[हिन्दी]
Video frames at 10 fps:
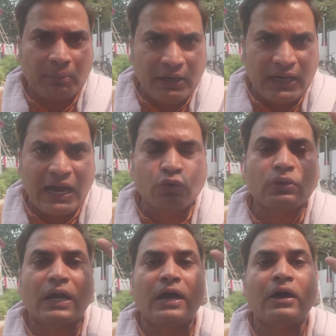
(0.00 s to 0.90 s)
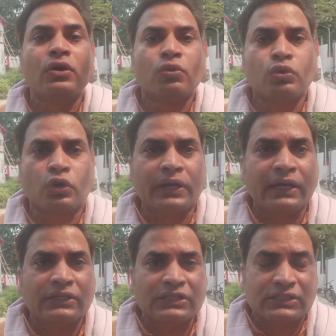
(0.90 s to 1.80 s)
तमिलनाडु का
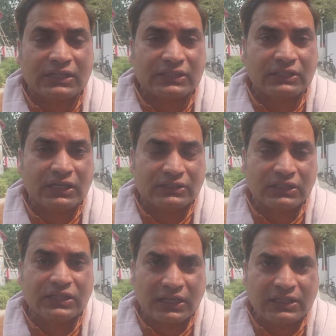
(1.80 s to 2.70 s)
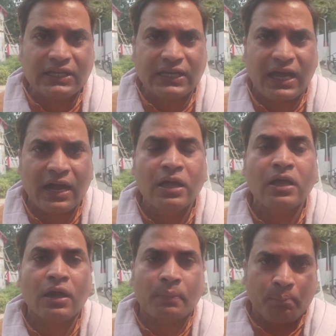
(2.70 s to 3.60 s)
उन्होंने जिस तरह से दहशत गर्दी किया
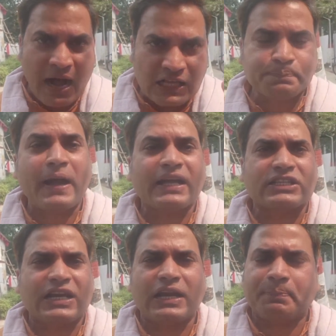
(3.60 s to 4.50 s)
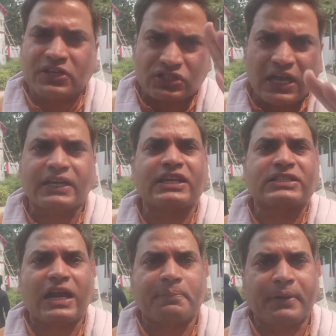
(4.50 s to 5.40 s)
भाजपा के इशारे पे संघ के
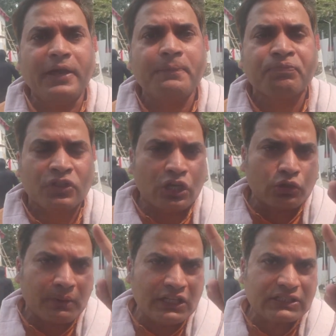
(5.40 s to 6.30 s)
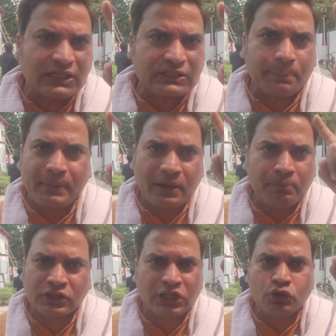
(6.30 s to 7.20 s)
इशारे पे नहीं तो मनीष कश्यप में
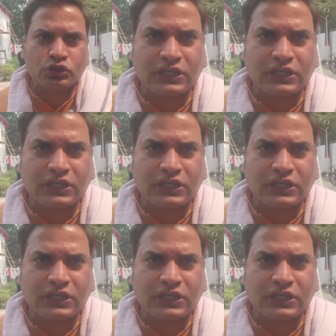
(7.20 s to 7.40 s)
हिम्मत नहीं हो